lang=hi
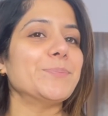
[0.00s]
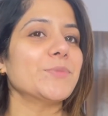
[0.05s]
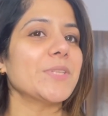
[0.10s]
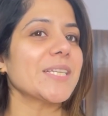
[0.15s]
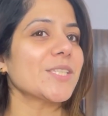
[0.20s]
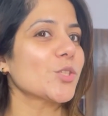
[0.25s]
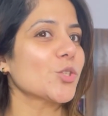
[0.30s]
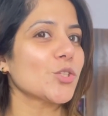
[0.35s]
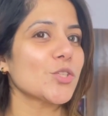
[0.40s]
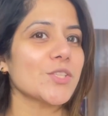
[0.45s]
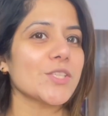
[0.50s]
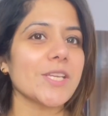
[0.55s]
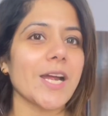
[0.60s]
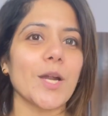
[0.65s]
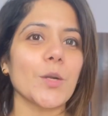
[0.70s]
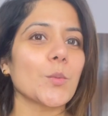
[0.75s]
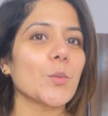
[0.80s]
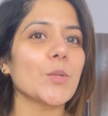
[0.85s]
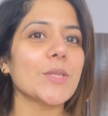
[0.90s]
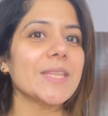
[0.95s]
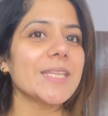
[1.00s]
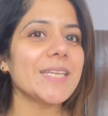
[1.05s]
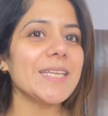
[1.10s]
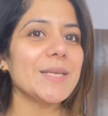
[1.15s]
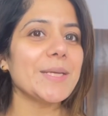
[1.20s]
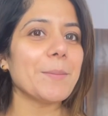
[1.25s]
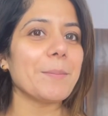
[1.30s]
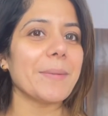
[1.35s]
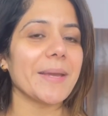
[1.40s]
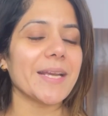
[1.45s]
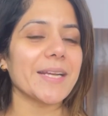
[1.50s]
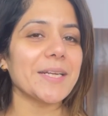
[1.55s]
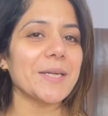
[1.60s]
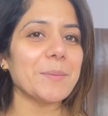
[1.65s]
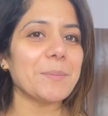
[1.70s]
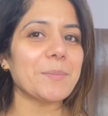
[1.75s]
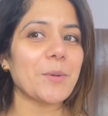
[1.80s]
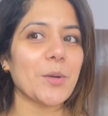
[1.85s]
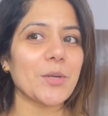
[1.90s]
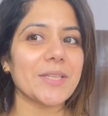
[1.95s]
लेट्स जस्ट स्टार्ट विद द
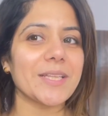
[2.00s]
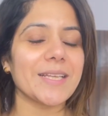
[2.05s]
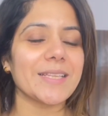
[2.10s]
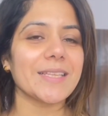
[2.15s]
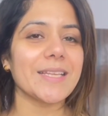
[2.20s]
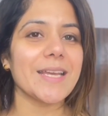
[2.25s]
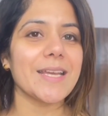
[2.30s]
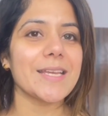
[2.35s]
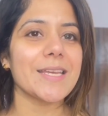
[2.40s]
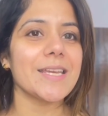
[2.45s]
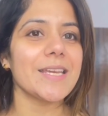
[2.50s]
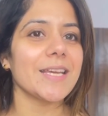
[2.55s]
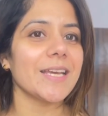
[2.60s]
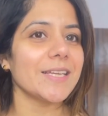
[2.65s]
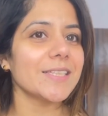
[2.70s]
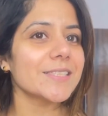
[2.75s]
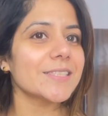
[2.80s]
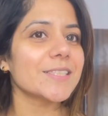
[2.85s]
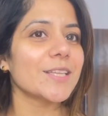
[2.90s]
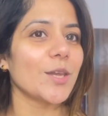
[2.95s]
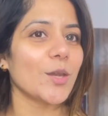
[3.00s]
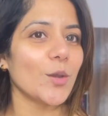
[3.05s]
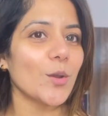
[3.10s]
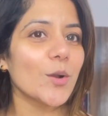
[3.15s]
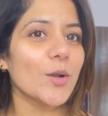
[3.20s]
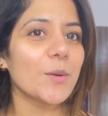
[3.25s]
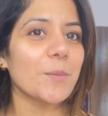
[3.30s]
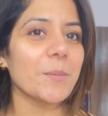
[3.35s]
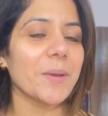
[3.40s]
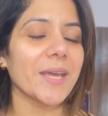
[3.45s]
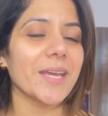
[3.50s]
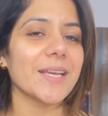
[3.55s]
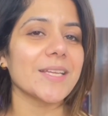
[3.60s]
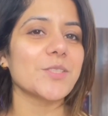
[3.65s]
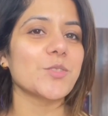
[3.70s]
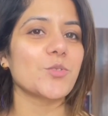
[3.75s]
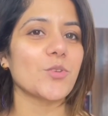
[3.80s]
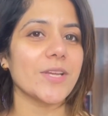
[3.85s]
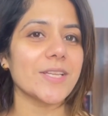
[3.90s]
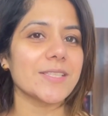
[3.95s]
मेकअप और देखते हैं कि इस लुक में
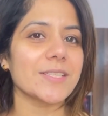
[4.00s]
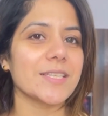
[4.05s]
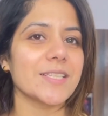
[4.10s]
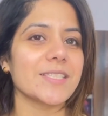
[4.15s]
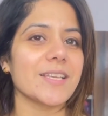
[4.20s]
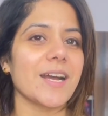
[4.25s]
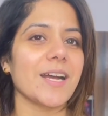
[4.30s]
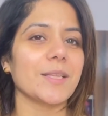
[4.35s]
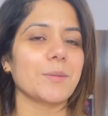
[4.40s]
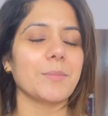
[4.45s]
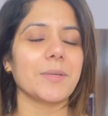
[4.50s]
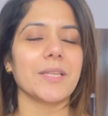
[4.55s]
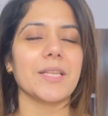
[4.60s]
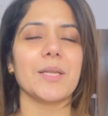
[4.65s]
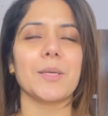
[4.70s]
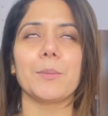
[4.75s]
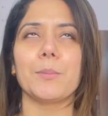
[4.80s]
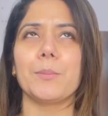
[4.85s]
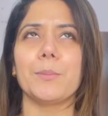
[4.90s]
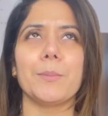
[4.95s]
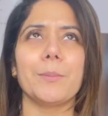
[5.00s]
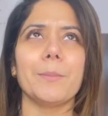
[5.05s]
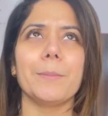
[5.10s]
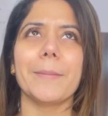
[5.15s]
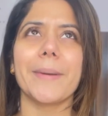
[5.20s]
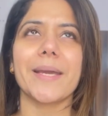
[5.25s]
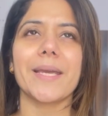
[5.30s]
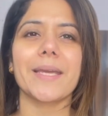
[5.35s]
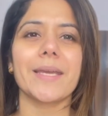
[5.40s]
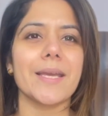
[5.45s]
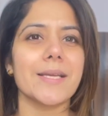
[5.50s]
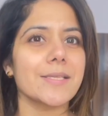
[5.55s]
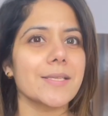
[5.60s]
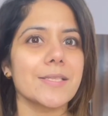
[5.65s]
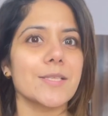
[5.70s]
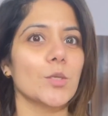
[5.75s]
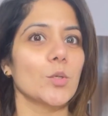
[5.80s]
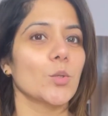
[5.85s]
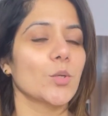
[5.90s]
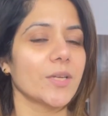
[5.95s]
इस ड्रेस के साथ मतलब मैं
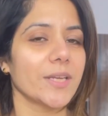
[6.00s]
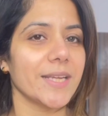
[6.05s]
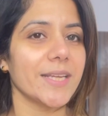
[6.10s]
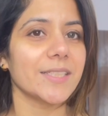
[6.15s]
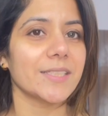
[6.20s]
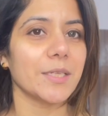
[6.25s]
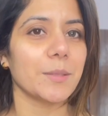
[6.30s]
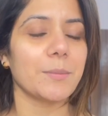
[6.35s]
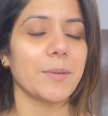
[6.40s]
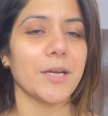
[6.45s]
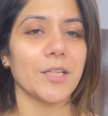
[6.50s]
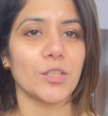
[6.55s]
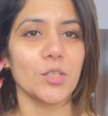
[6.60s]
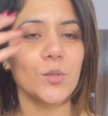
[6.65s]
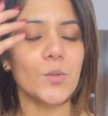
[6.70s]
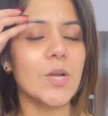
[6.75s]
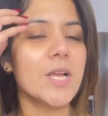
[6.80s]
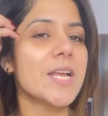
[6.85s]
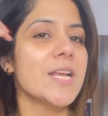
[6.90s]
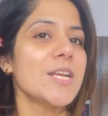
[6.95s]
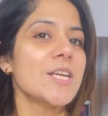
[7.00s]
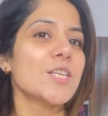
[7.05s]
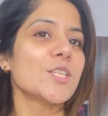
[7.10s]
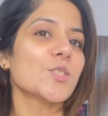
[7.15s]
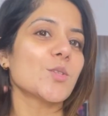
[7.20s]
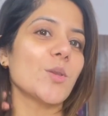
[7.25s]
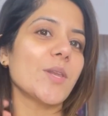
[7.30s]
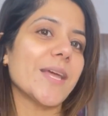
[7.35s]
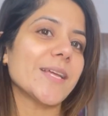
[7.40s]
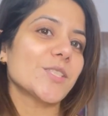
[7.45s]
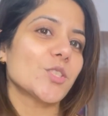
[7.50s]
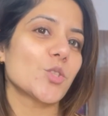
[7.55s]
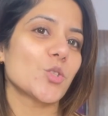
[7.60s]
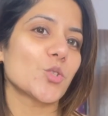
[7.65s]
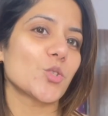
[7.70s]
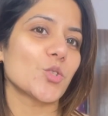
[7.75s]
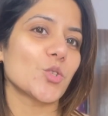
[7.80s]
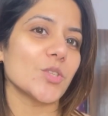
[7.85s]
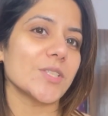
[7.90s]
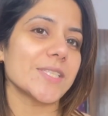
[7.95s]
कैसा सा लुक क्रिएट कर पाती हूँ सो
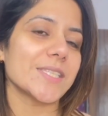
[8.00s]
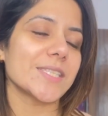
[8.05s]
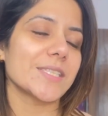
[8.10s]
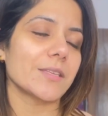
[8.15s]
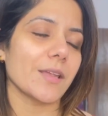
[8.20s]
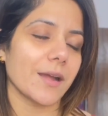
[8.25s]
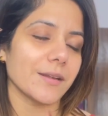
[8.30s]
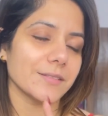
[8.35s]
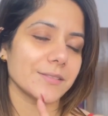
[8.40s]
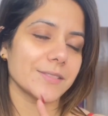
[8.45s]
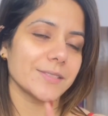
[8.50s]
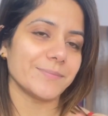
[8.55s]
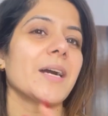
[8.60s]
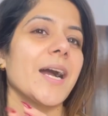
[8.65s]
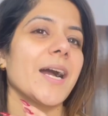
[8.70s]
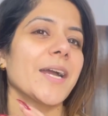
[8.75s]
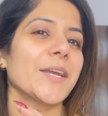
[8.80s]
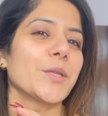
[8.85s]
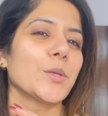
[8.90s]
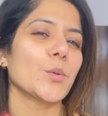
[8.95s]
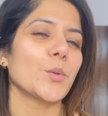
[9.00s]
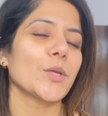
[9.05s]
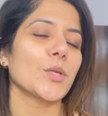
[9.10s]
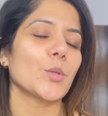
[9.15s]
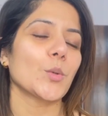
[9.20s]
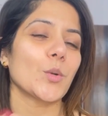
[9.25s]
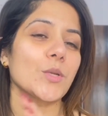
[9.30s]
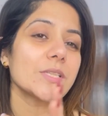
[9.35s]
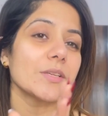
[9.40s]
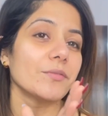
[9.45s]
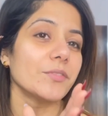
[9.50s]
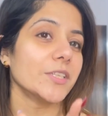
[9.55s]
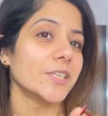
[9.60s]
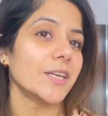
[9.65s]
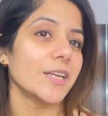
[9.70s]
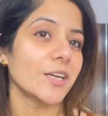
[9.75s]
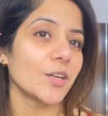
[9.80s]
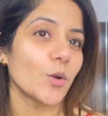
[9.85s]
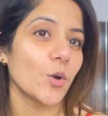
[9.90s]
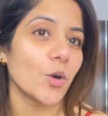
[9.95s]
लेट्स जस्ट स्टार्ट आई नो ये थोड़ा सा
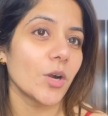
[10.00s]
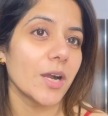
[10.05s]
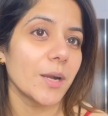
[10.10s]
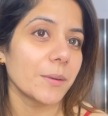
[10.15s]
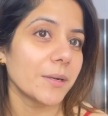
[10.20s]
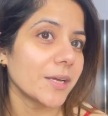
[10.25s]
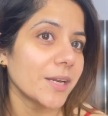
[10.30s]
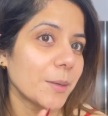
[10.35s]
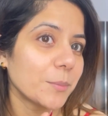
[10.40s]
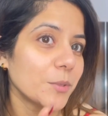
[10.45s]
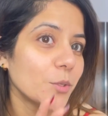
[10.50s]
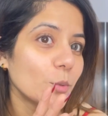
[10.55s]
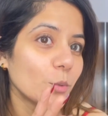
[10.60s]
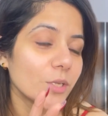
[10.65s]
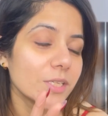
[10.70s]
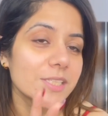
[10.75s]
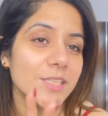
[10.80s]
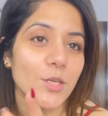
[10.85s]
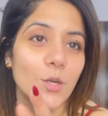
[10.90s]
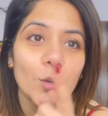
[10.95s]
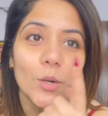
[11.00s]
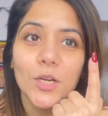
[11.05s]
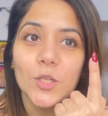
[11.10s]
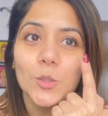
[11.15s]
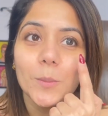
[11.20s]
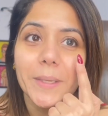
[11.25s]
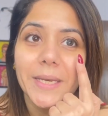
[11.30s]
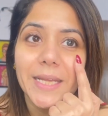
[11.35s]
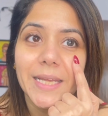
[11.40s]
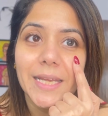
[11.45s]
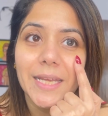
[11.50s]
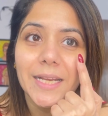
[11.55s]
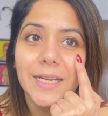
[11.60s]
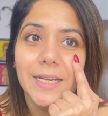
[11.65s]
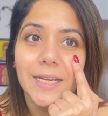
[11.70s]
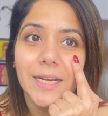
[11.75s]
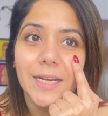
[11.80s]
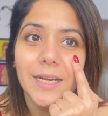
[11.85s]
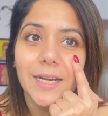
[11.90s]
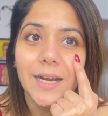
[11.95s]
वियर लग रहा होगा अगर आपने नोटिस किया होगा तो मैंने
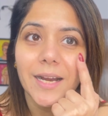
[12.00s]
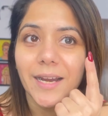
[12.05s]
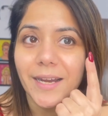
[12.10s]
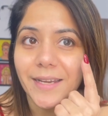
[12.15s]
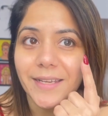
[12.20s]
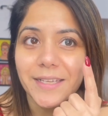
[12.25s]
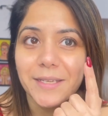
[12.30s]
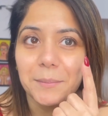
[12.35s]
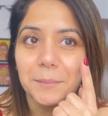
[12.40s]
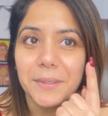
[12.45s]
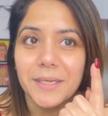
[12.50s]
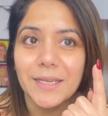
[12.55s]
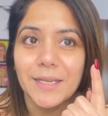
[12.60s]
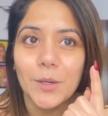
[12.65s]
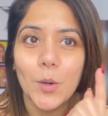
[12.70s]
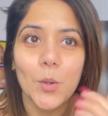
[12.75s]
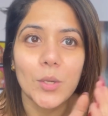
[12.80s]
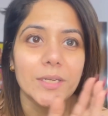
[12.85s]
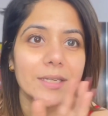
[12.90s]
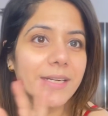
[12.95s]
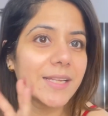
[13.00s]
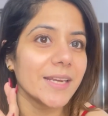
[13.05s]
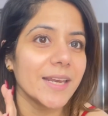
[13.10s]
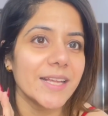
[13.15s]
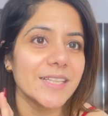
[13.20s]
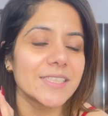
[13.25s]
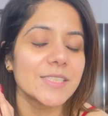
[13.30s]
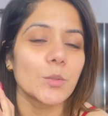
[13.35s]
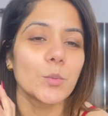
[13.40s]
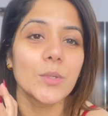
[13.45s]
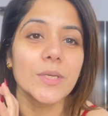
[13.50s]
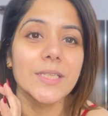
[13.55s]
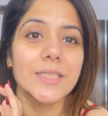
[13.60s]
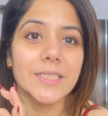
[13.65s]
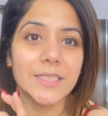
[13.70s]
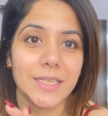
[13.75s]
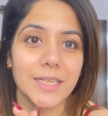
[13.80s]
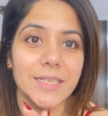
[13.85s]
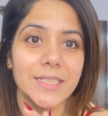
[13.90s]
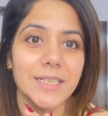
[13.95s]
एक आई में ऑलरेडी लेंस
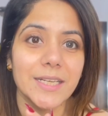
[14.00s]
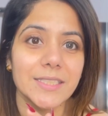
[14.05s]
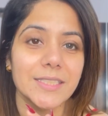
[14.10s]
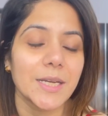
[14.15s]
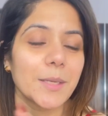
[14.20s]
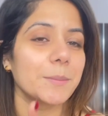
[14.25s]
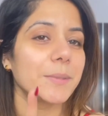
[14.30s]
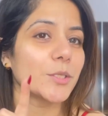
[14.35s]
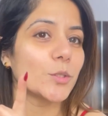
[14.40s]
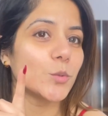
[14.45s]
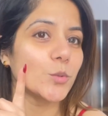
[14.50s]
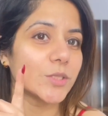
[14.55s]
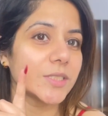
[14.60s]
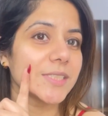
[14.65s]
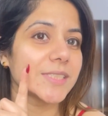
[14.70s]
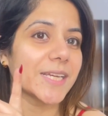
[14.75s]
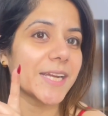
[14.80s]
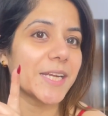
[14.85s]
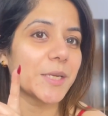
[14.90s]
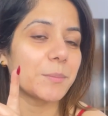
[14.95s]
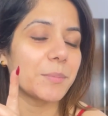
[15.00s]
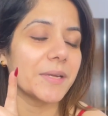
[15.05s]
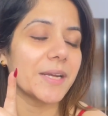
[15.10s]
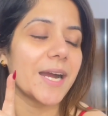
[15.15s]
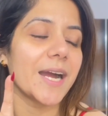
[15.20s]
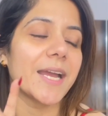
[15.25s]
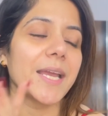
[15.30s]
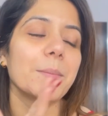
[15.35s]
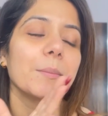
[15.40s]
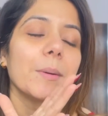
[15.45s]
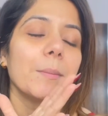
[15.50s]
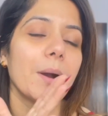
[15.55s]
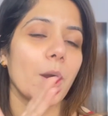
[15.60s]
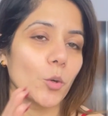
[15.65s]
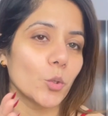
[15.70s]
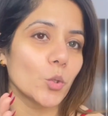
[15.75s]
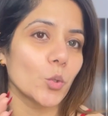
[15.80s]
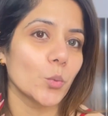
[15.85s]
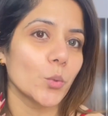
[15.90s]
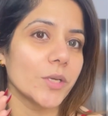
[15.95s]
वेयर कर लिया था बट दूसरी साइड पे आई एम
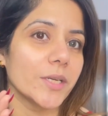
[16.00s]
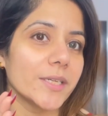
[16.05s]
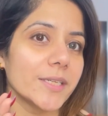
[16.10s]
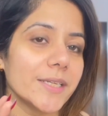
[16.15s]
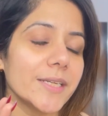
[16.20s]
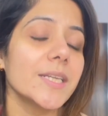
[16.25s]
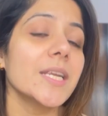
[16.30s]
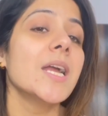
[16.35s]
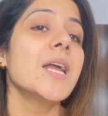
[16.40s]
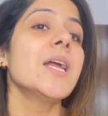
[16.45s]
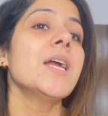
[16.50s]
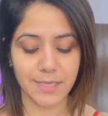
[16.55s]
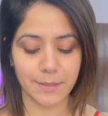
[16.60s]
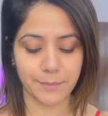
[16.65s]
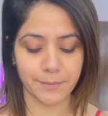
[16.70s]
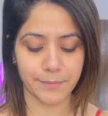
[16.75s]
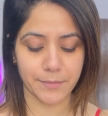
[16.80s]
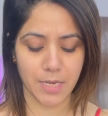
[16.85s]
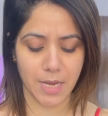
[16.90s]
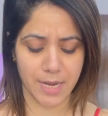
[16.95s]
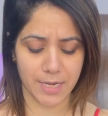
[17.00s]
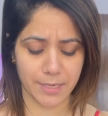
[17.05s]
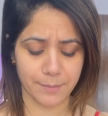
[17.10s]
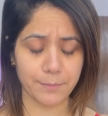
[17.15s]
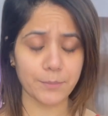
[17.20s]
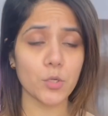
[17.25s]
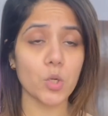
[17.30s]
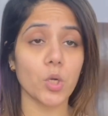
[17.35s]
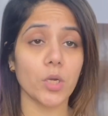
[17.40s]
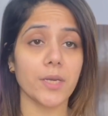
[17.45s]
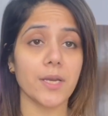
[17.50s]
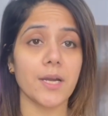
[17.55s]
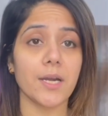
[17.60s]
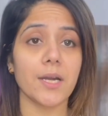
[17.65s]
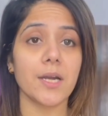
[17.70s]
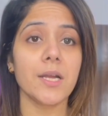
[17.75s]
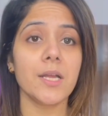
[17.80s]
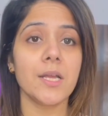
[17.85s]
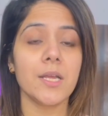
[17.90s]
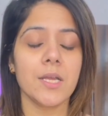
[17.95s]
अबाउट टू वियर इट एंड आई एम गोना